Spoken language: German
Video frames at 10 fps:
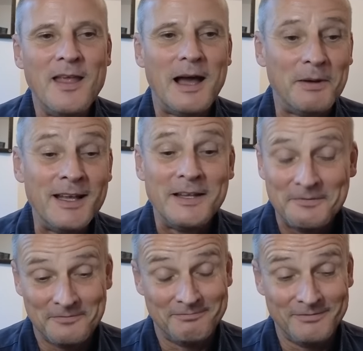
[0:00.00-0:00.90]
Aber
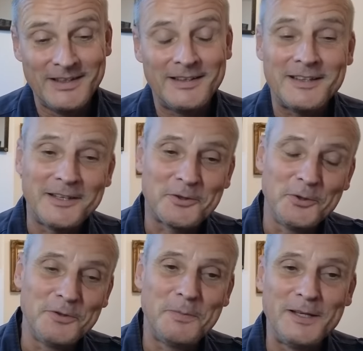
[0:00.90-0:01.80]
wie gesagt, das
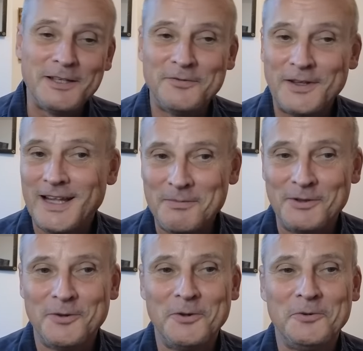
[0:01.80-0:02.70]
konnte man, das war
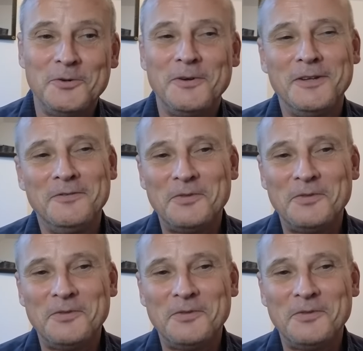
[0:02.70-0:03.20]
damals doch noch so was,